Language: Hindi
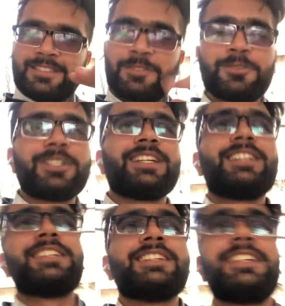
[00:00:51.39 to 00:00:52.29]
टूट गई
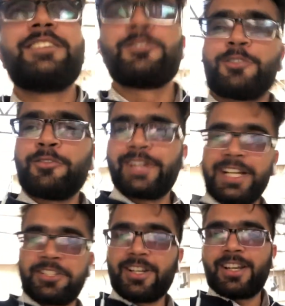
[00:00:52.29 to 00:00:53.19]
थी उनको
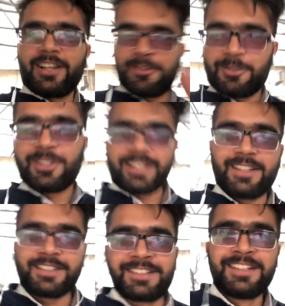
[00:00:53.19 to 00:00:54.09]
फ्रैक्चर लाक हो गया
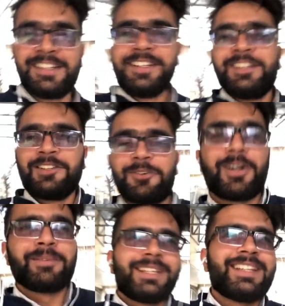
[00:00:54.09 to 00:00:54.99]
था तो
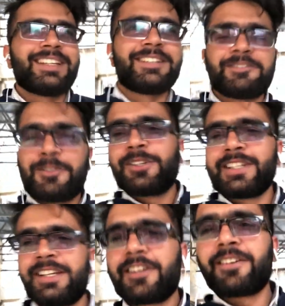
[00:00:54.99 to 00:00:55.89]
अभी वो
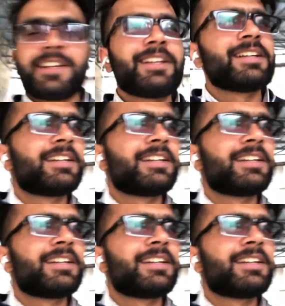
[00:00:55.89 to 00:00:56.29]
ठीक करवा लें